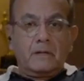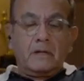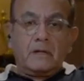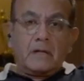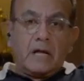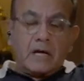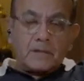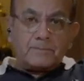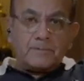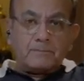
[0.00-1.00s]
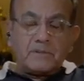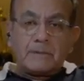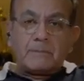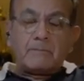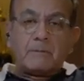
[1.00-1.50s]
الحرب
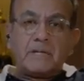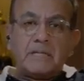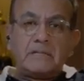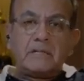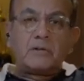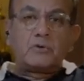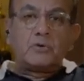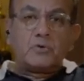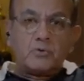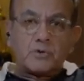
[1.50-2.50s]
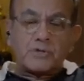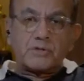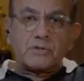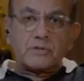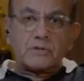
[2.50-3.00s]
بتبقى ما بين
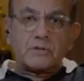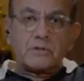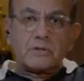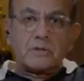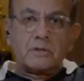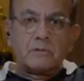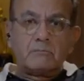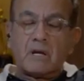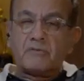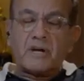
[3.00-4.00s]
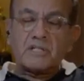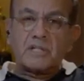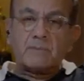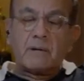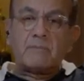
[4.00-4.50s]
جيوش ما ينفعش
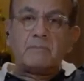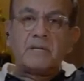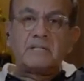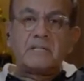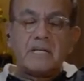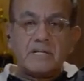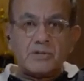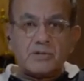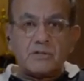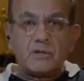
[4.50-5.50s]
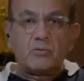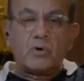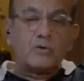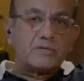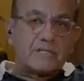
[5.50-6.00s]
تبقى ما بين جيش
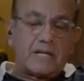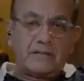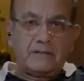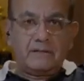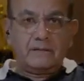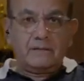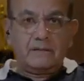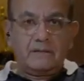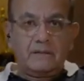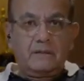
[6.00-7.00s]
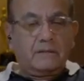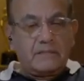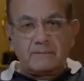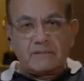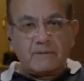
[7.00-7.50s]
وعزل
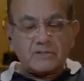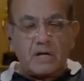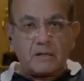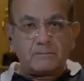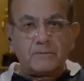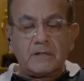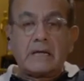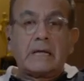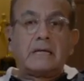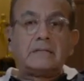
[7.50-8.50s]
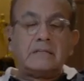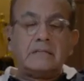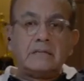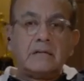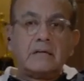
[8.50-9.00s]
دي ما تبقاش حرب
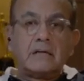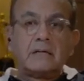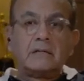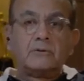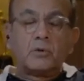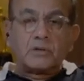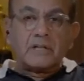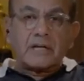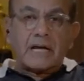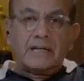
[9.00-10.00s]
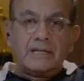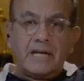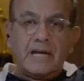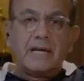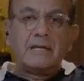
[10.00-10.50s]
دي نطلق
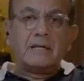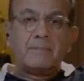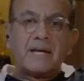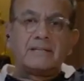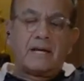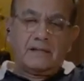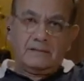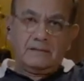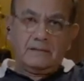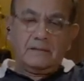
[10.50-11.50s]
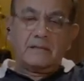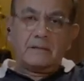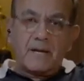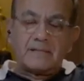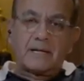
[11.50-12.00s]
عليها إبادة
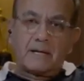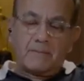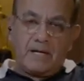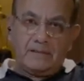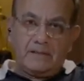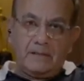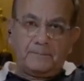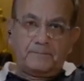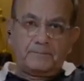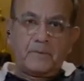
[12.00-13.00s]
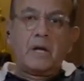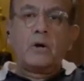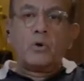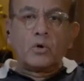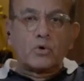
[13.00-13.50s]
إبادة جماعية
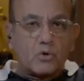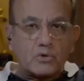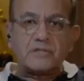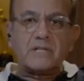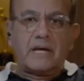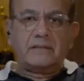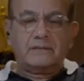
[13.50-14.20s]
هولوكوست يعني